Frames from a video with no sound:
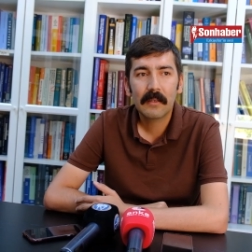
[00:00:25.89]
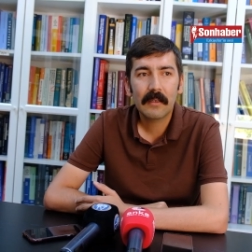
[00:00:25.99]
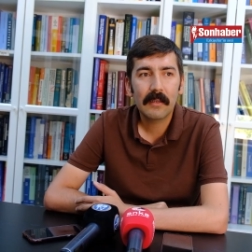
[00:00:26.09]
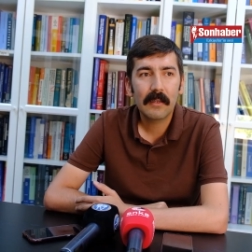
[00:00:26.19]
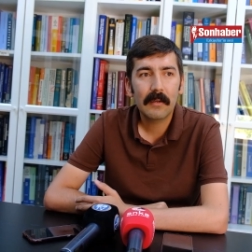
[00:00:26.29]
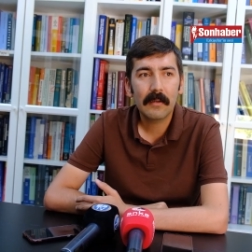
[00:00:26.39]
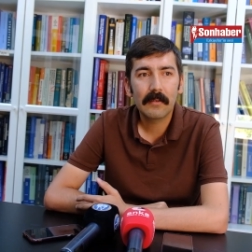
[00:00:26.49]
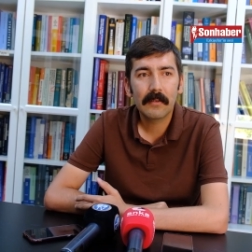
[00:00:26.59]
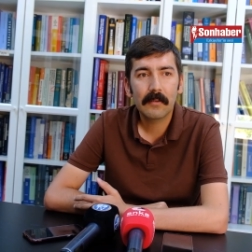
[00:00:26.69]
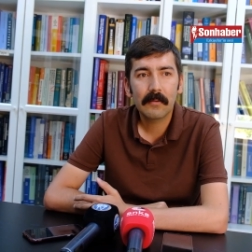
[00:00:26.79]
genel
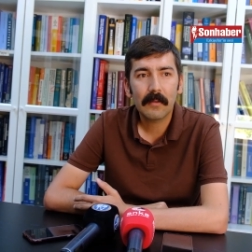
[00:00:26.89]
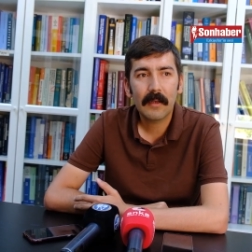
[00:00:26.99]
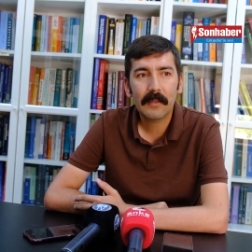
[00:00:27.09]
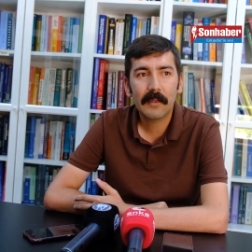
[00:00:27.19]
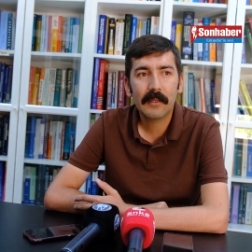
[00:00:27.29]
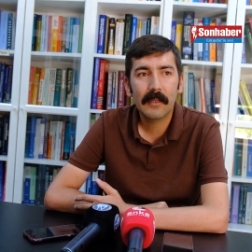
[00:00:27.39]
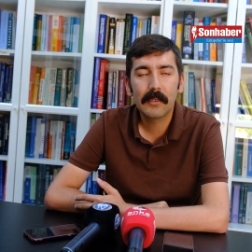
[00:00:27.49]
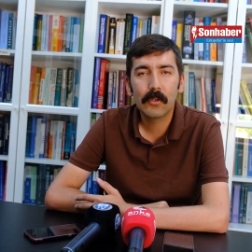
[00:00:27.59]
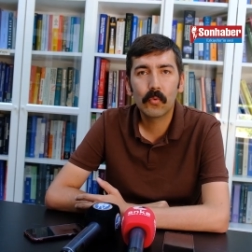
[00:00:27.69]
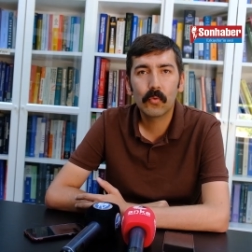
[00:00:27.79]
hani herkes
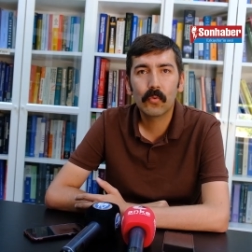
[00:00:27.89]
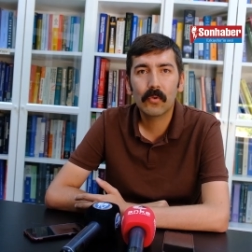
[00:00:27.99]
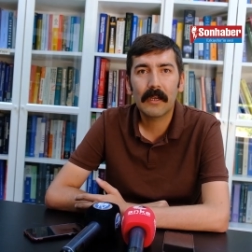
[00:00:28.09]
kendi durduğu